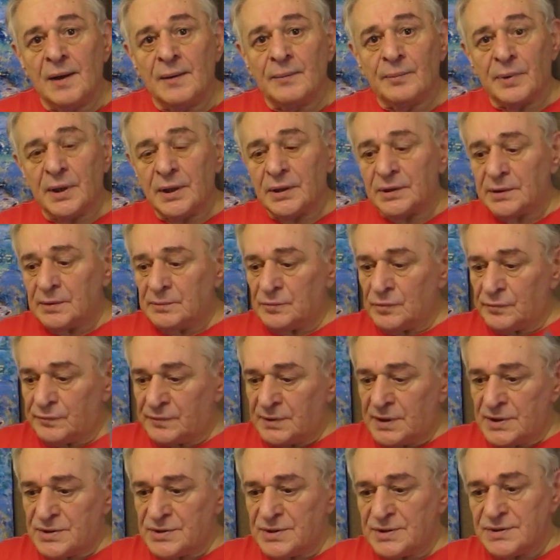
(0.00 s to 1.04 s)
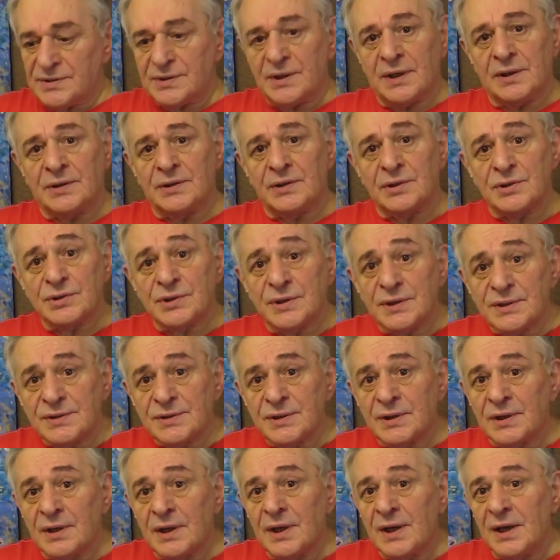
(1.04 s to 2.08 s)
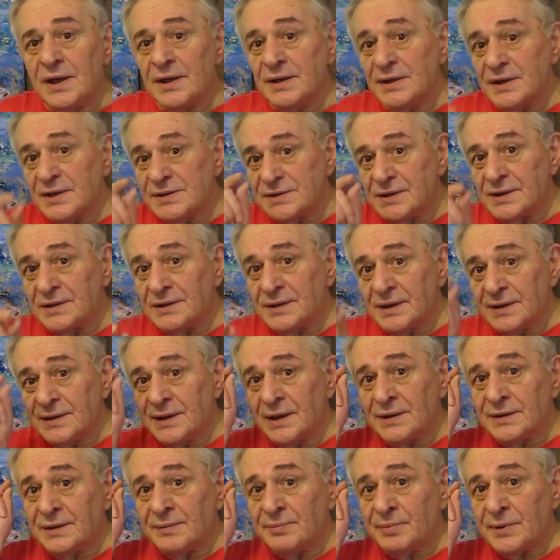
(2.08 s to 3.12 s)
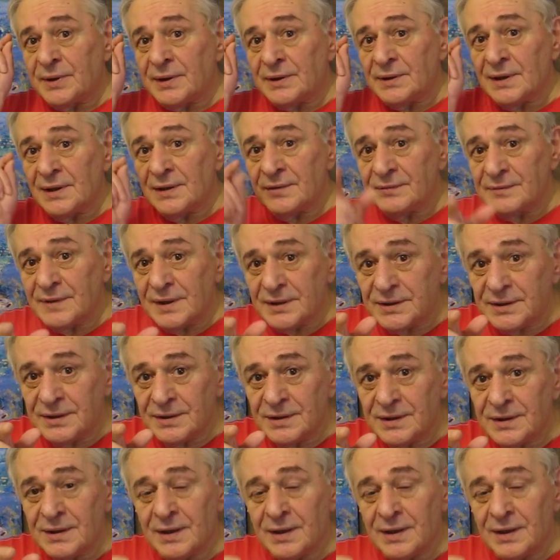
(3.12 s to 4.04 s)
Поэтому в каждой стадии жизни есть, когда надо преодолевать,